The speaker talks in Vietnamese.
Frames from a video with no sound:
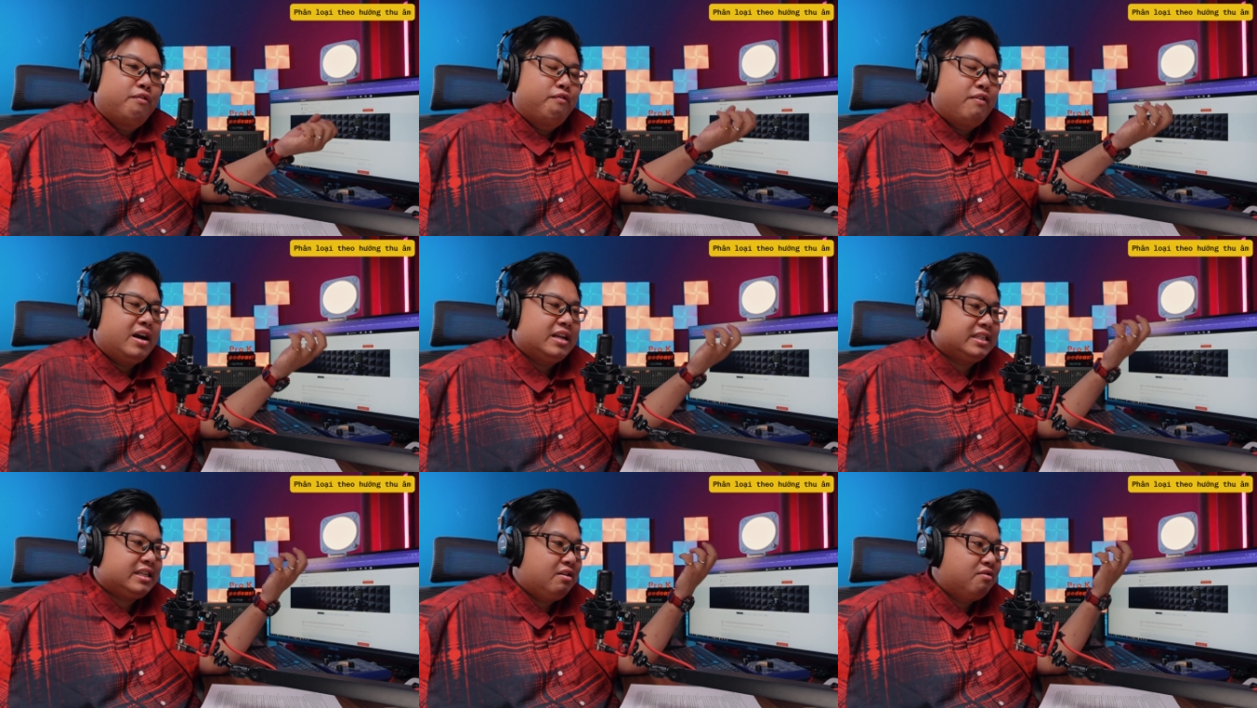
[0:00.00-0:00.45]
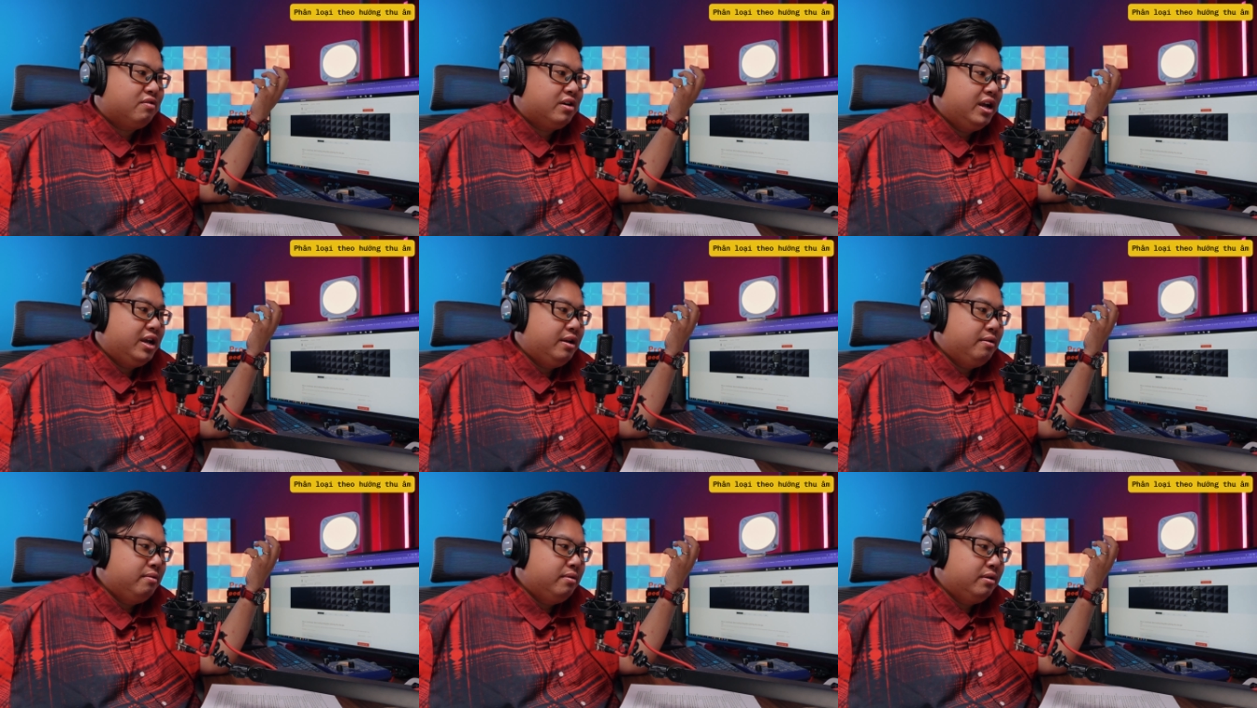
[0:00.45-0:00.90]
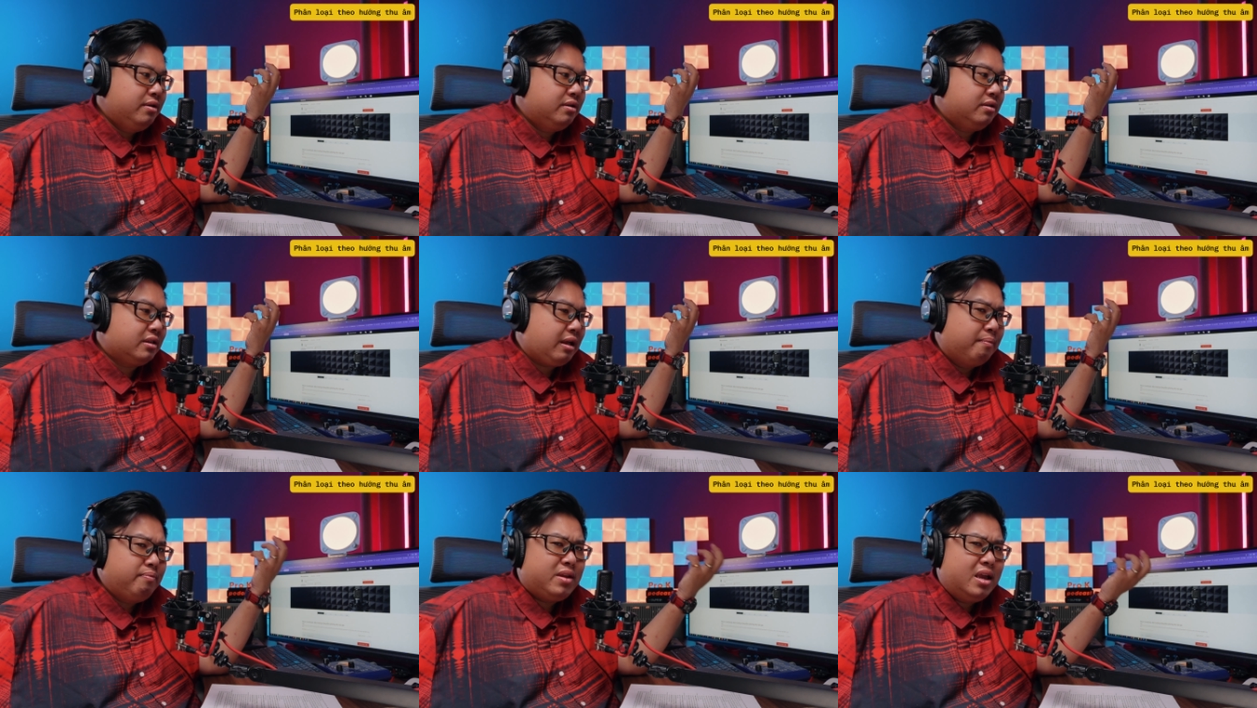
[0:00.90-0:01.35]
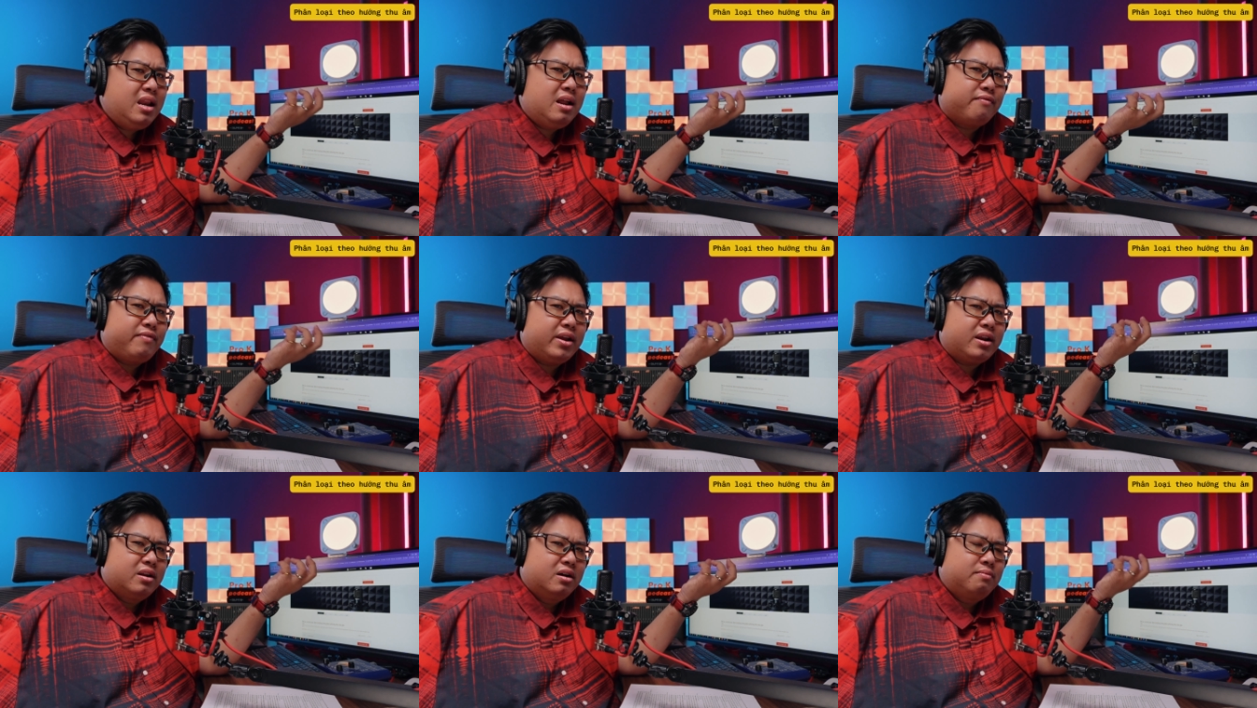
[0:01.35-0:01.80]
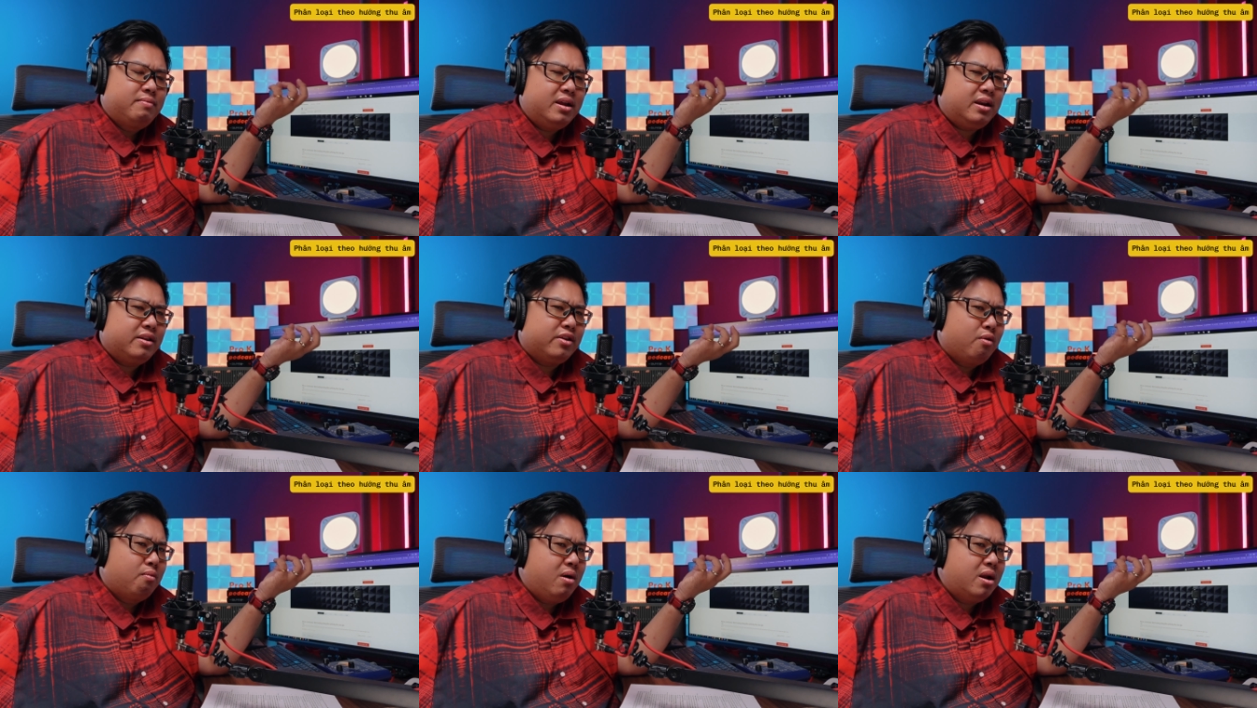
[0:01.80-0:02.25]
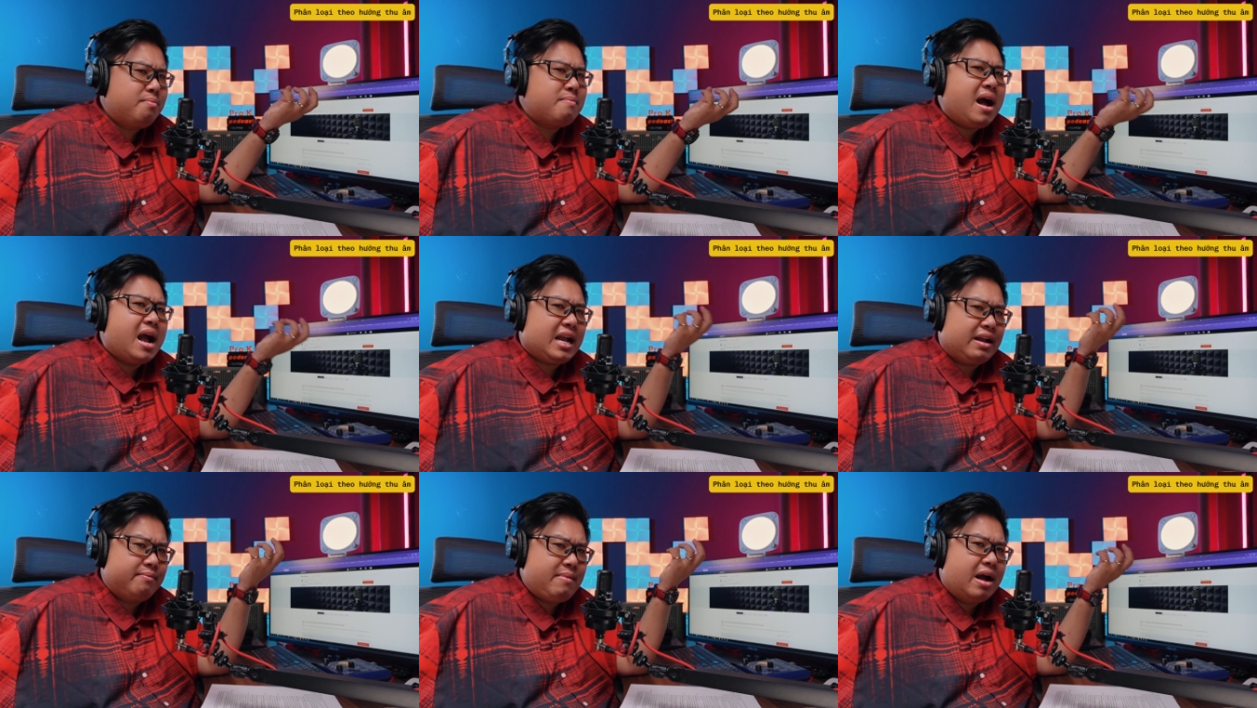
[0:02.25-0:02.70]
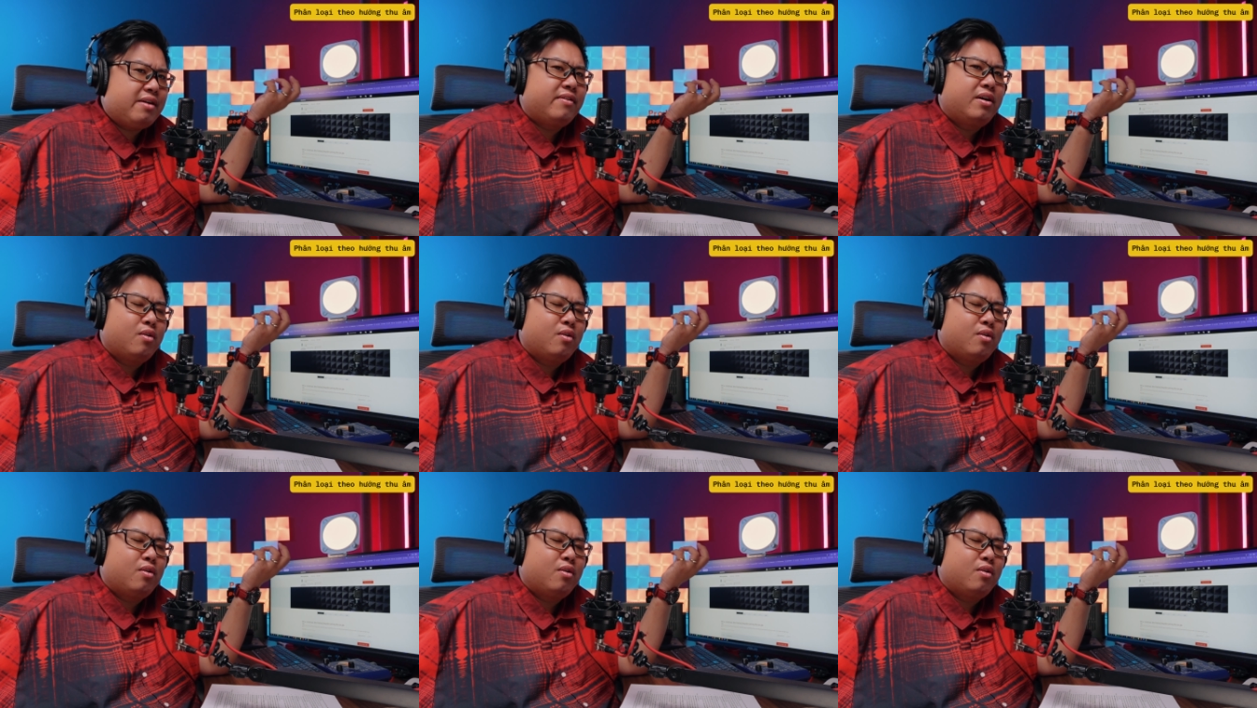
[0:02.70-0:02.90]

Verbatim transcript: và sau khi thậm chí là việc lựa mic là dùng hết ba cả